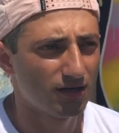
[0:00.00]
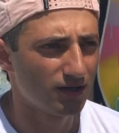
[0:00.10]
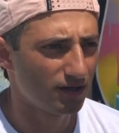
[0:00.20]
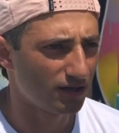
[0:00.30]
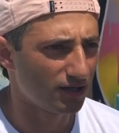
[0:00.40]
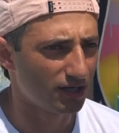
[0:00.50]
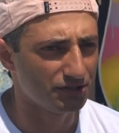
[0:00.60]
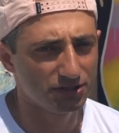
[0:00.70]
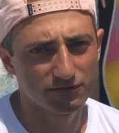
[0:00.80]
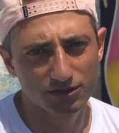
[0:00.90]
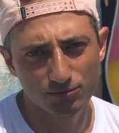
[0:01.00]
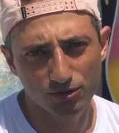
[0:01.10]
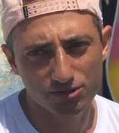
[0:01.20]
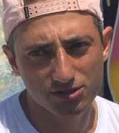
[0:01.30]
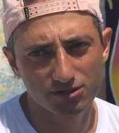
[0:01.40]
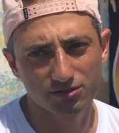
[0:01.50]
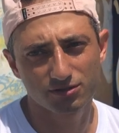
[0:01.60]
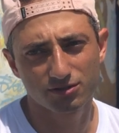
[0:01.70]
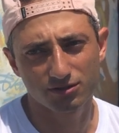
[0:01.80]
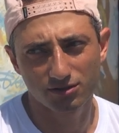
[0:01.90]
э, Anil Wakeboards,
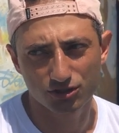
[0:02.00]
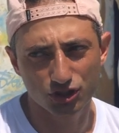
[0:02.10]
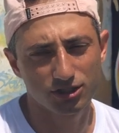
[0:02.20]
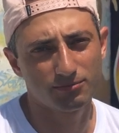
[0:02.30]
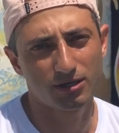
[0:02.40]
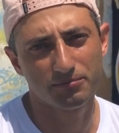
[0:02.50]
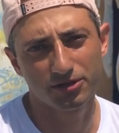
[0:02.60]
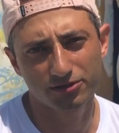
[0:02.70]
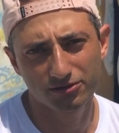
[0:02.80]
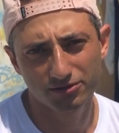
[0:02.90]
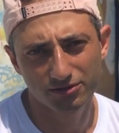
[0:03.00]
Шлема Берн.